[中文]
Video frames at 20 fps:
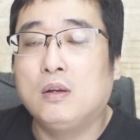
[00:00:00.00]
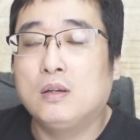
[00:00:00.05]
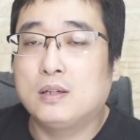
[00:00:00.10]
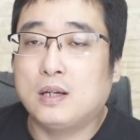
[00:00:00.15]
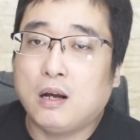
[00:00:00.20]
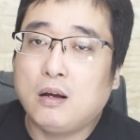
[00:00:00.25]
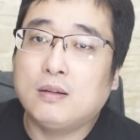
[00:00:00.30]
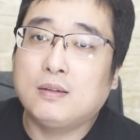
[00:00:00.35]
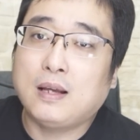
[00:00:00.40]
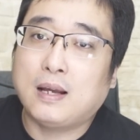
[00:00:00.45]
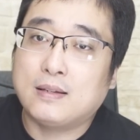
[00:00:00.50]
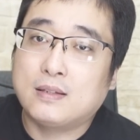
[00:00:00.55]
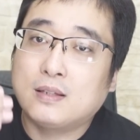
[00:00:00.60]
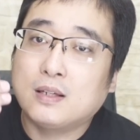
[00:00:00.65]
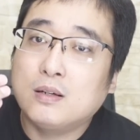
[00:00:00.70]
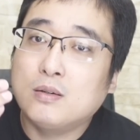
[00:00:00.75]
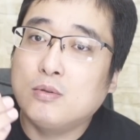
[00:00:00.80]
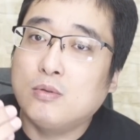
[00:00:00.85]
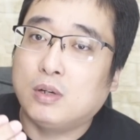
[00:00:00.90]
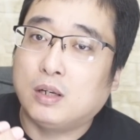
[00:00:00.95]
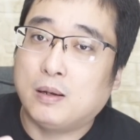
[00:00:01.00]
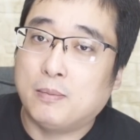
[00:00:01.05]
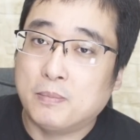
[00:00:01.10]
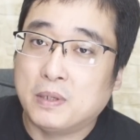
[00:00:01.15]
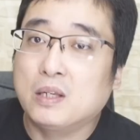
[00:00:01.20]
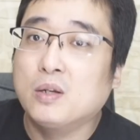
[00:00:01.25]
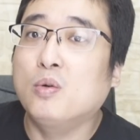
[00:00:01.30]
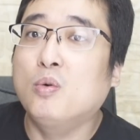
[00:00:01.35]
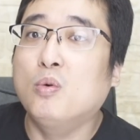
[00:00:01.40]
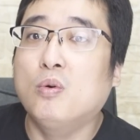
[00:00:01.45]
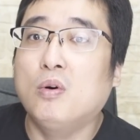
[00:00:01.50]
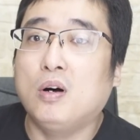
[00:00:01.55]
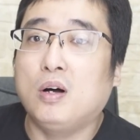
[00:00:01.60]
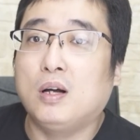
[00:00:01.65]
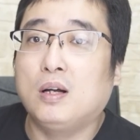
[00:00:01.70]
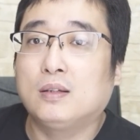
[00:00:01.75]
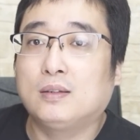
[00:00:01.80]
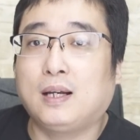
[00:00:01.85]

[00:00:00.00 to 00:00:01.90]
然后再经过了民国。